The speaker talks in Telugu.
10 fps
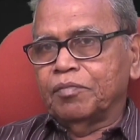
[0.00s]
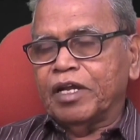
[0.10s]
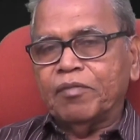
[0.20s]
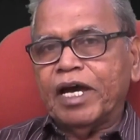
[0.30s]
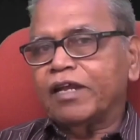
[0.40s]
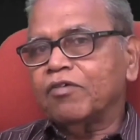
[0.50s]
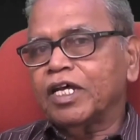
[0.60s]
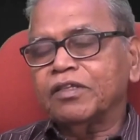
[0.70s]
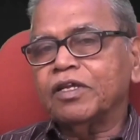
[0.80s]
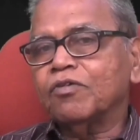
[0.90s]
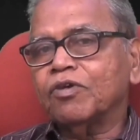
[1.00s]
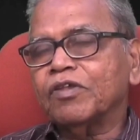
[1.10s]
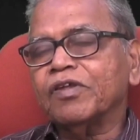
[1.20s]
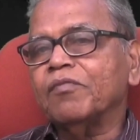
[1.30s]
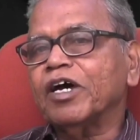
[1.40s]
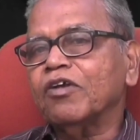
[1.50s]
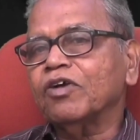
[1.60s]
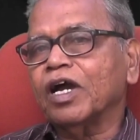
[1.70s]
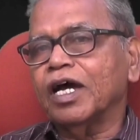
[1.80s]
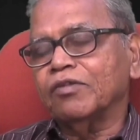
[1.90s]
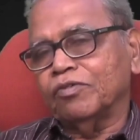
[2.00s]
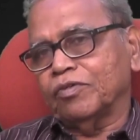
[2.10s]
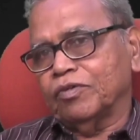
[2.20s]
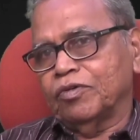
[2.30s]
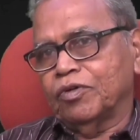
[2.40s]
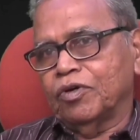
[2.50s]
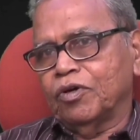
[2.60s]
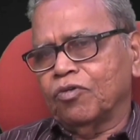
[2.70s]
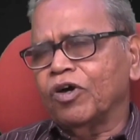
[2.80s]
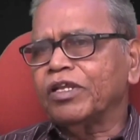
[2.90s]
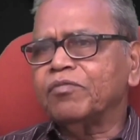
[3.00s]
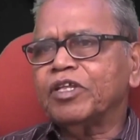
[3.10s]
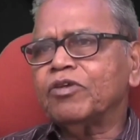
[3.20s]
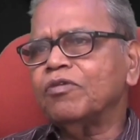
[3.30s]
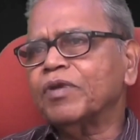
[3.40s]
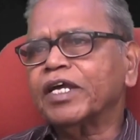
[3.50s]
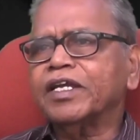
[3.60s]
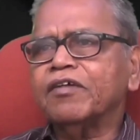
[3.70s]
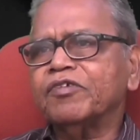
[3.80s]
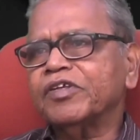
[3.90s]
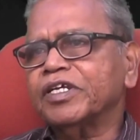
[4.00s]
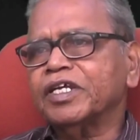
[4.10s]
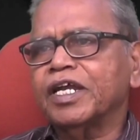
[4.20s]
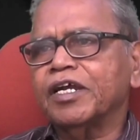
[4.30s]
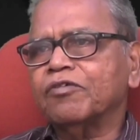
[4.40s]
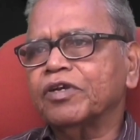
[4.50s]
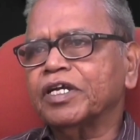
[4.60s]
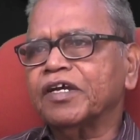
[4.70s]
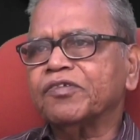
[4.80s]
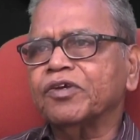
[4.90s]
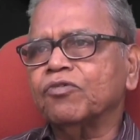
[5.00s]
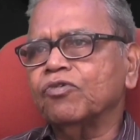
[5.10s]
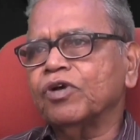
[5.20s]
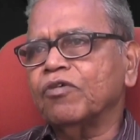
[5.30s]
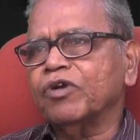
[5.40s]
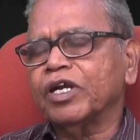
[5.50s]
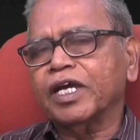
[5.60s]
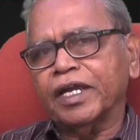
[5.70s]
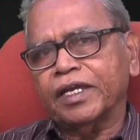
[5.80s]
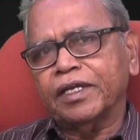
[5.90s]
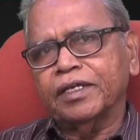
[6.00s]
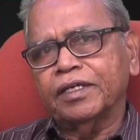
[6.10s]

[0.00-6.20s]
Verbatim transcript: మరి మానవులందరూ కూడా సమానులు కాదు కొంతమందిలో ప్రజ్ఞా విశేషాలు అన్నటువంటి కాస్త ఎక్కువగా ఉంటాయి